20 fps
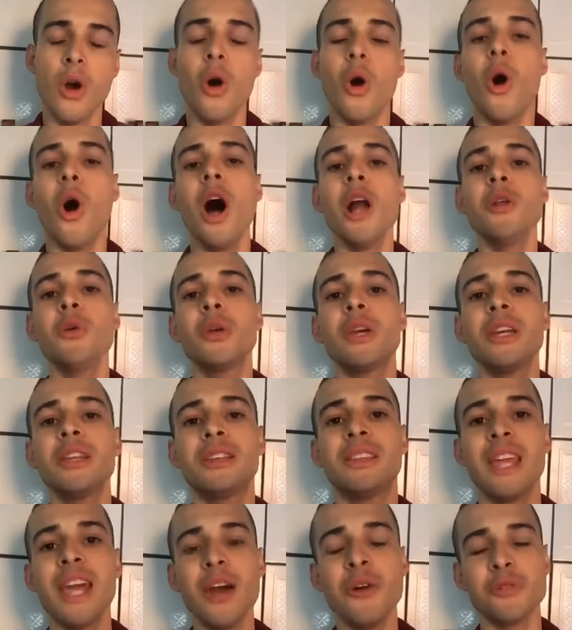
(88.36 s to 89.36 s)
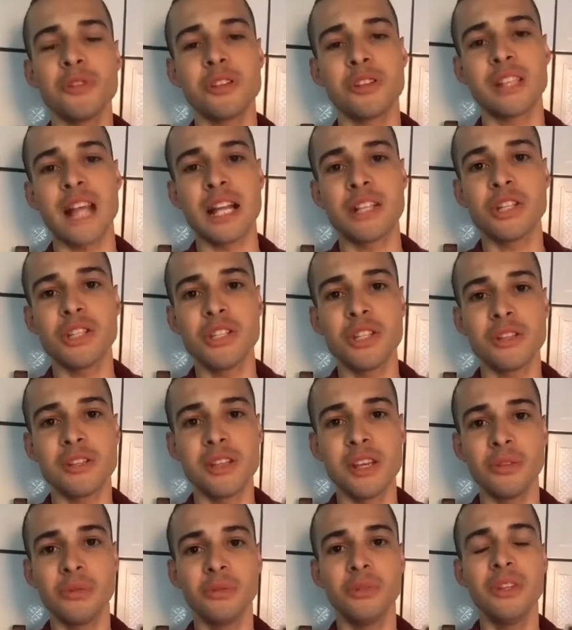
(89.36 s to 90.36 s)
Olha o que Deus está te
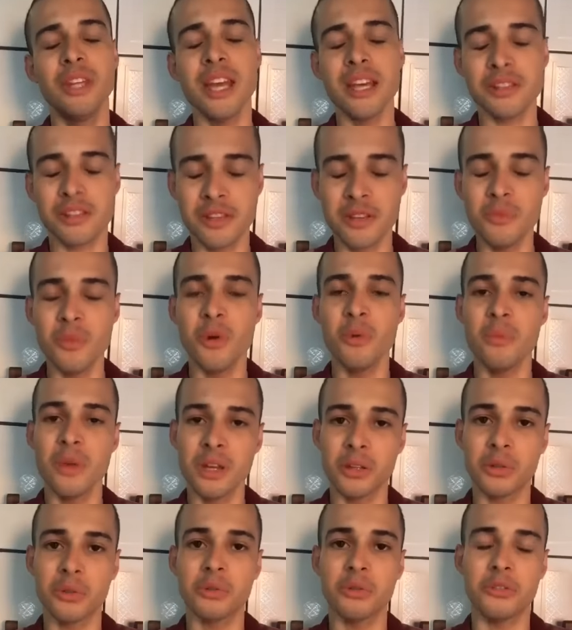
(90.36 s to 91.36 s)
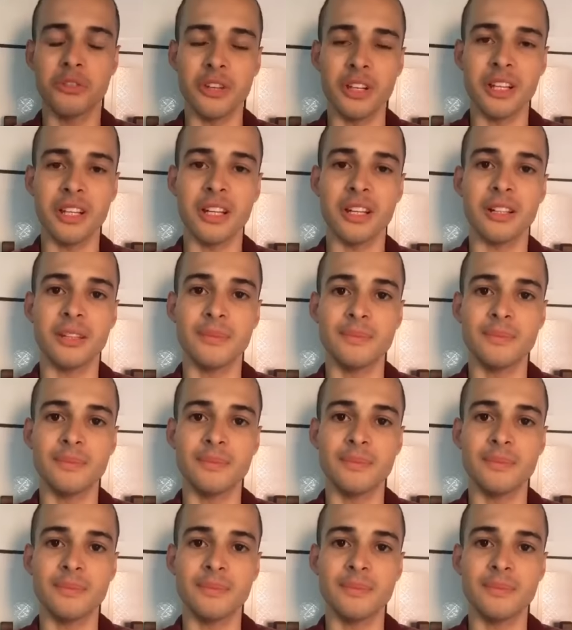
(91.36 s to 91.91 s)
dizendo nesse momento, filha.